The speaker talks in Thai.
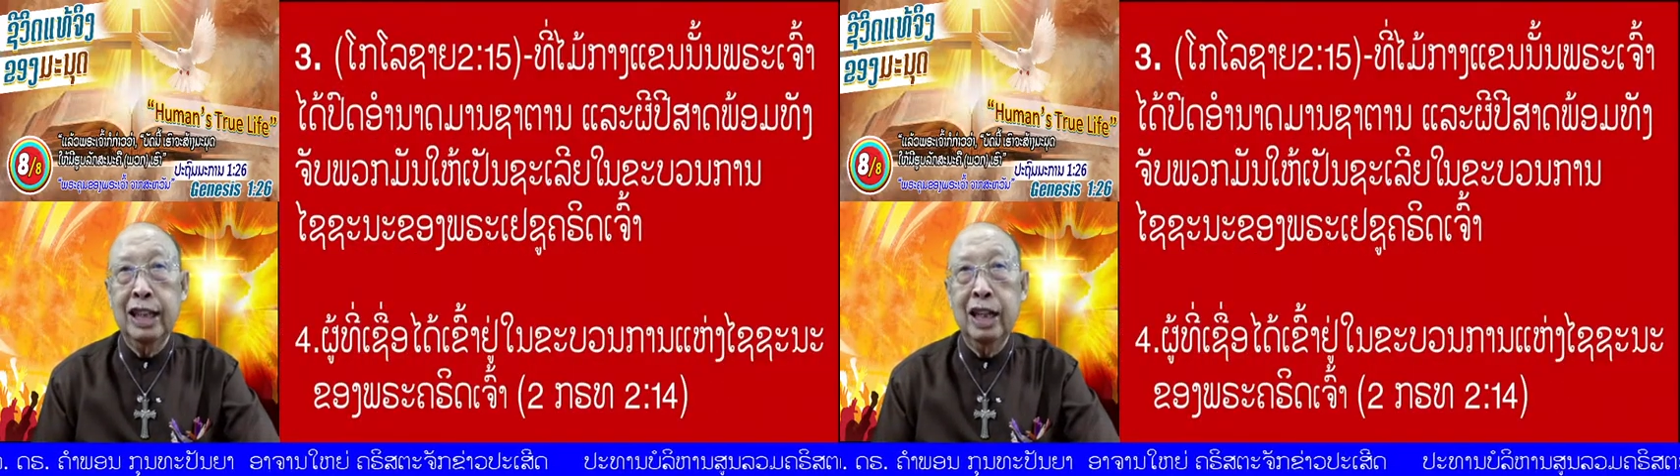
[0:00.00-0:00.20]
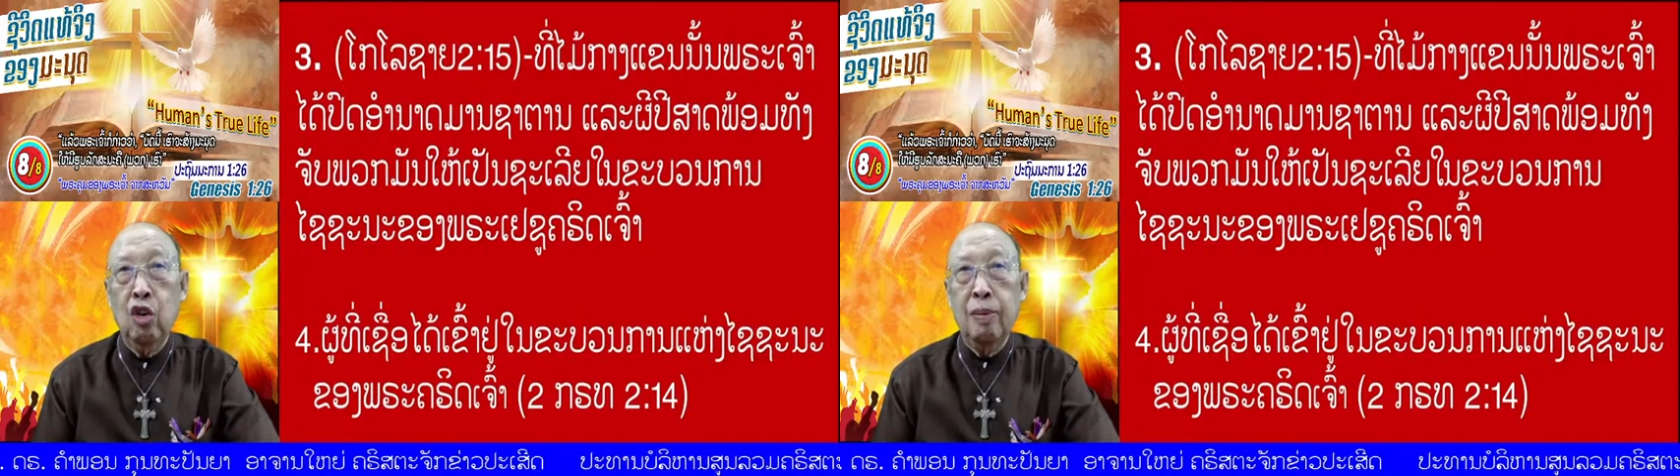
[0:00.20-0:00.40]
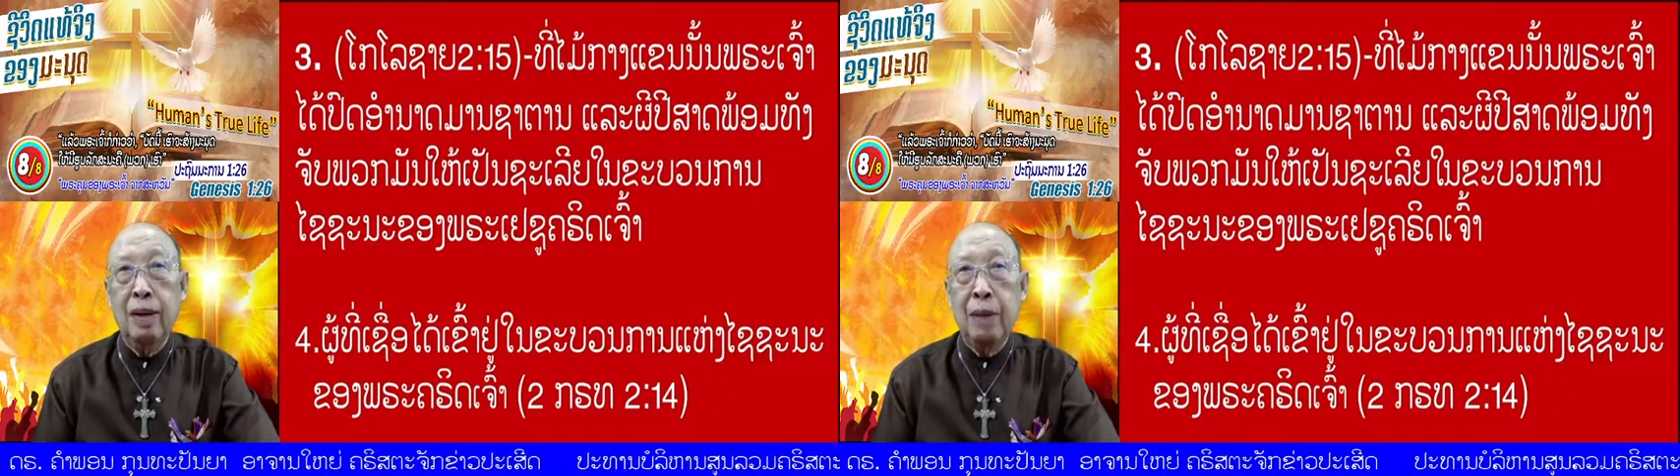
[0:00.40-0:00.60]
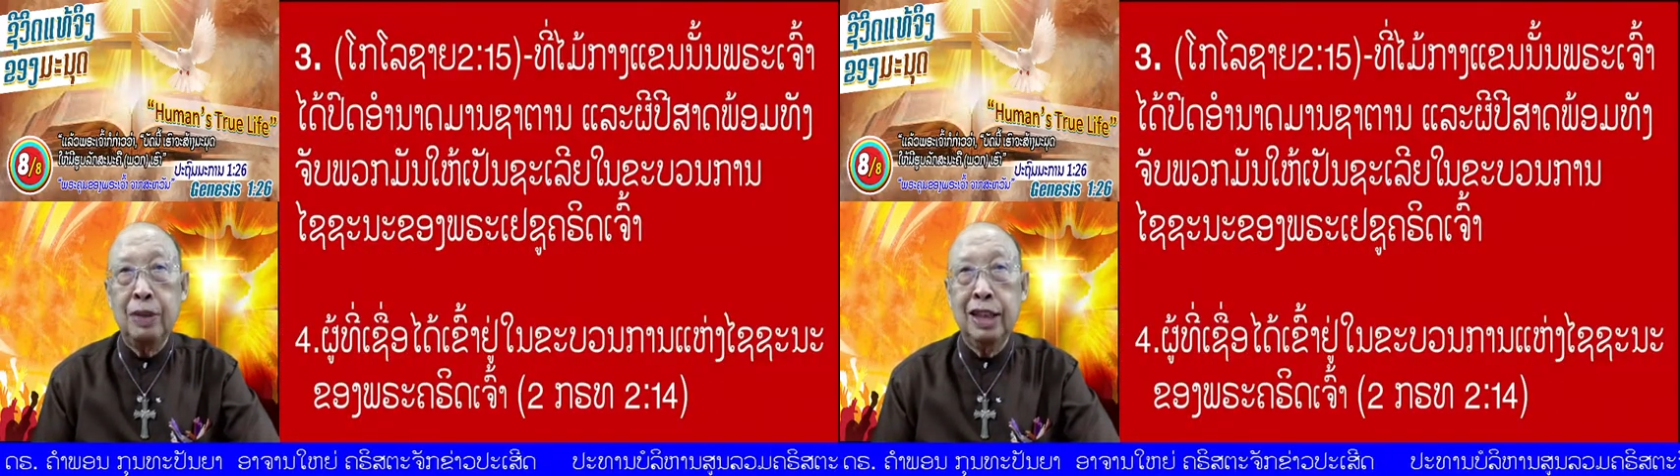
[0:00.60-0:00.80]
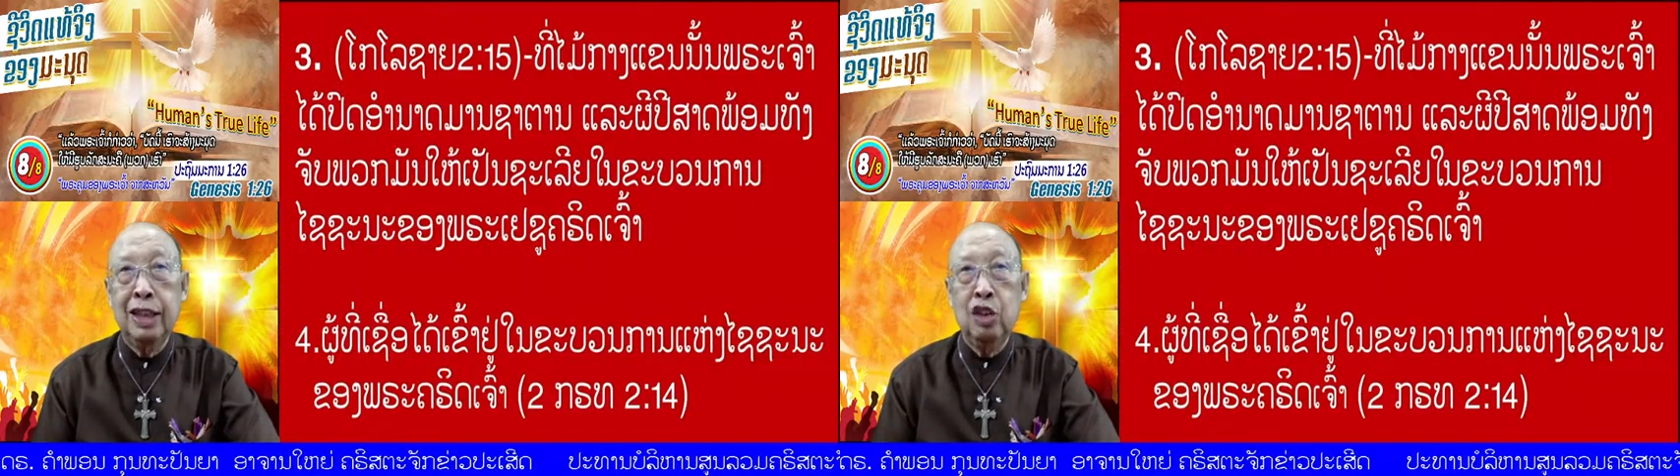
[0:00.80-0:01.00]
ที่เขากำลังป
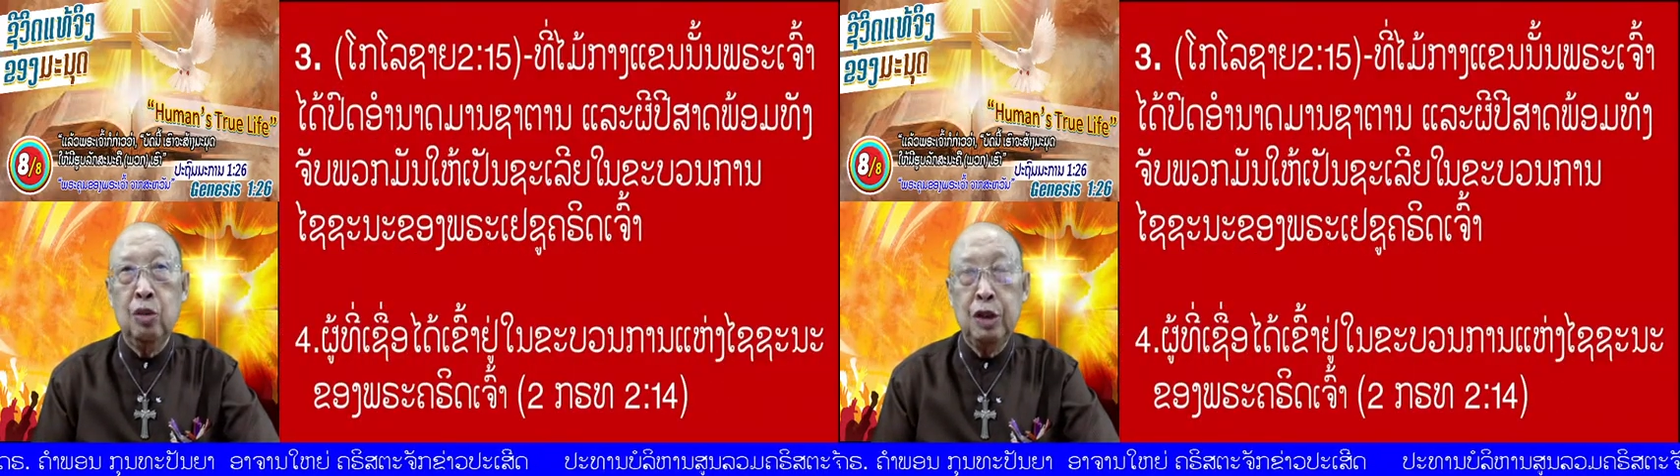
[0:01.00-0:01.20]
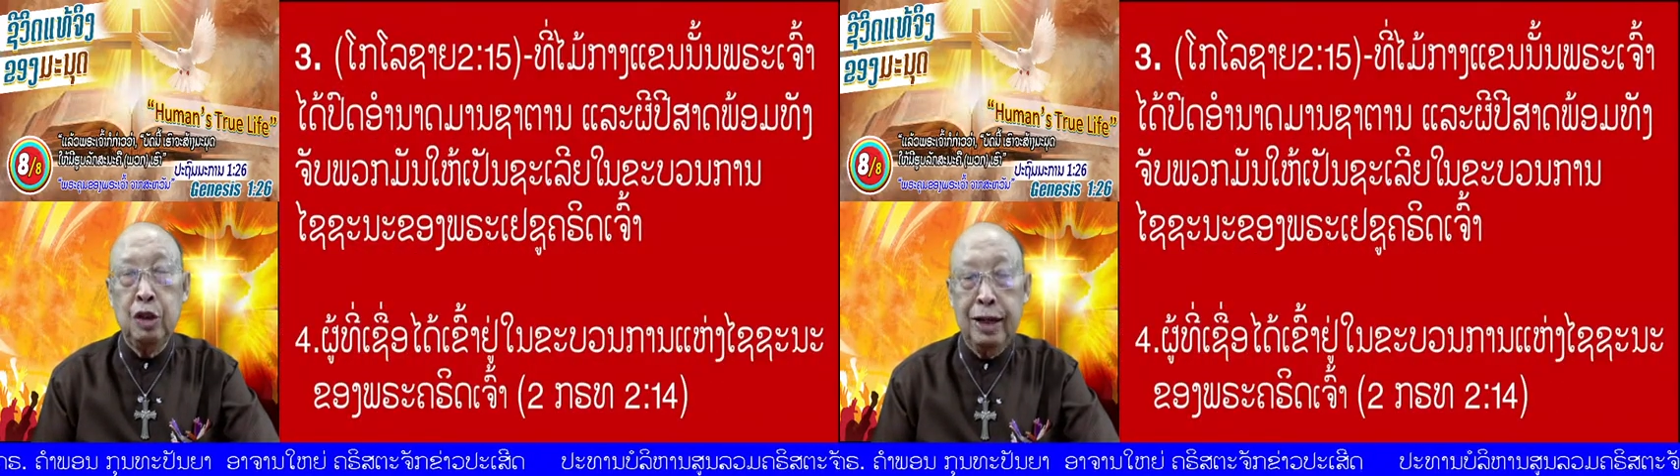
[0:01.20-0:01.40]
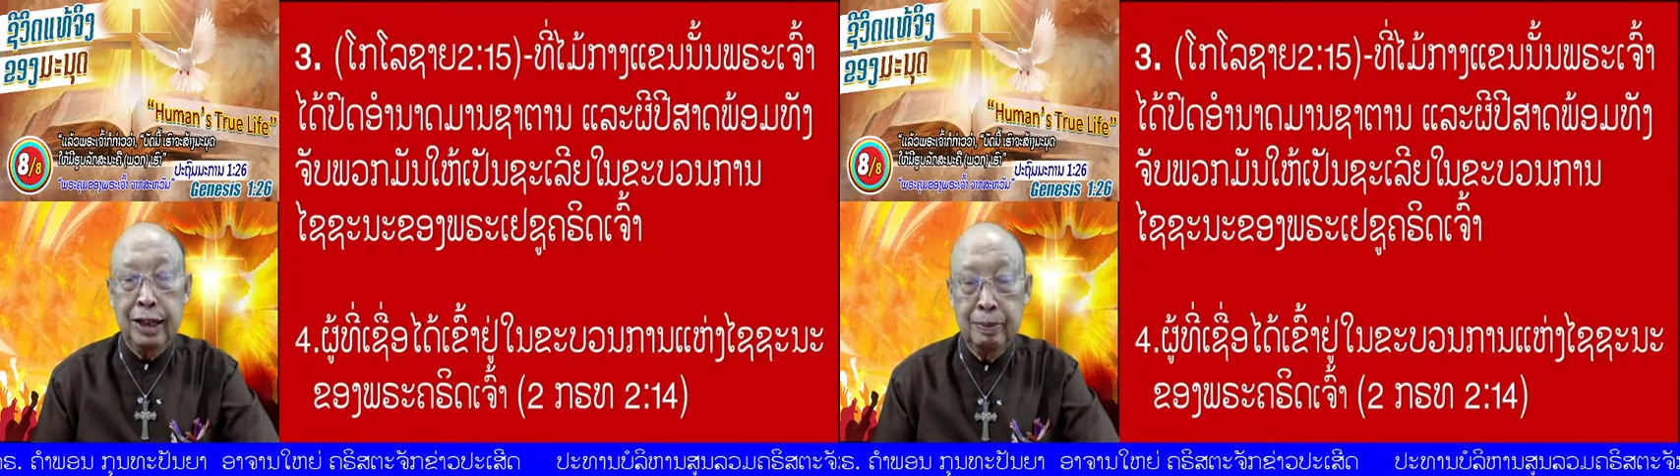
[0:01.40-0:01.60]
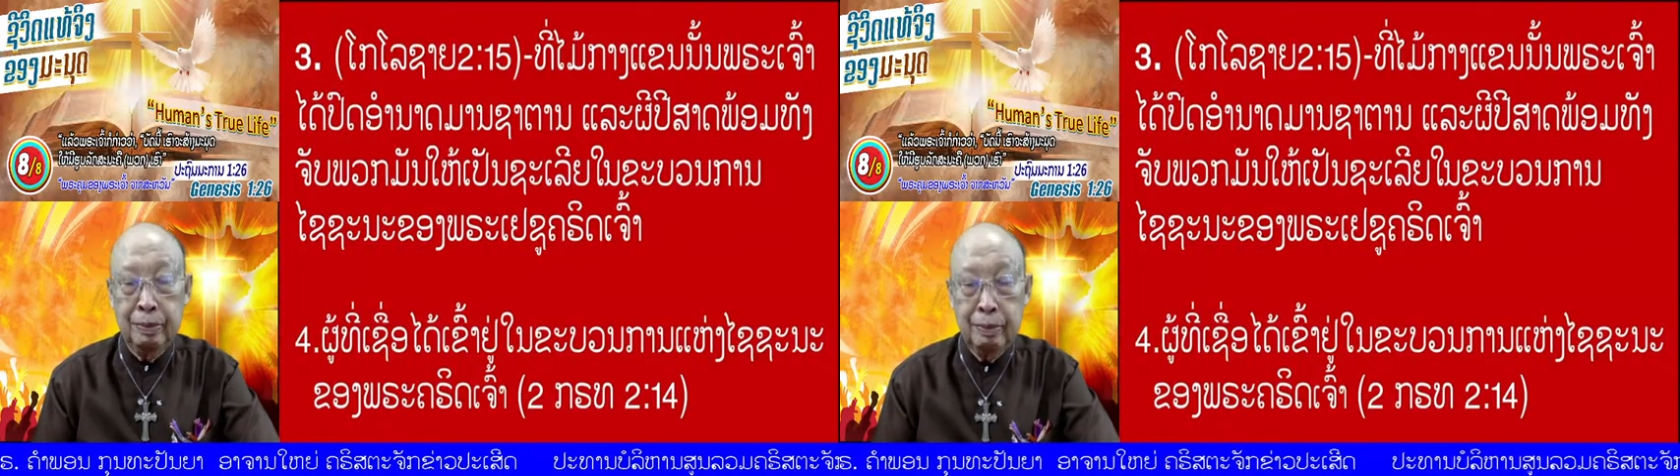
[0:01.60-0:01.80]
ระเสริฐอยู่ปัจจุบันนี้